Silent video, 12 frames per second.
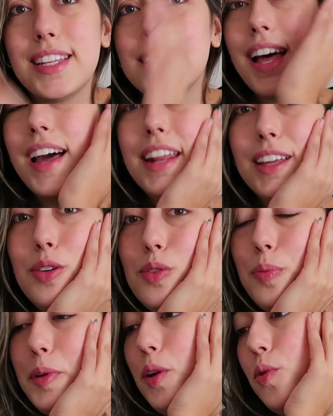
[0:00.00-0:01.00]
da Zara, que eu
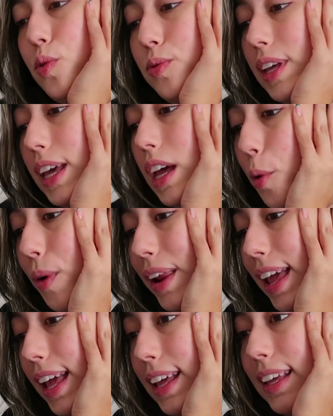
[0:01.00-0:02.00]
comprei ontem.
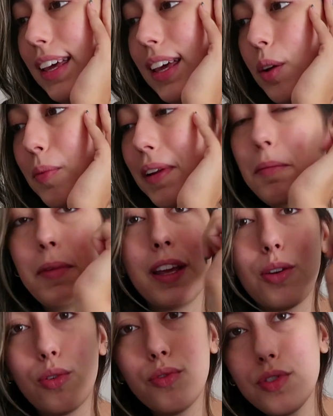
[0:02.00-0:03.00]
Porém, eu me lembrei
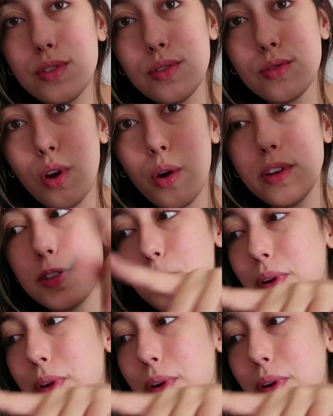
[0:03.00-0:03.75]
que eu não fiz stories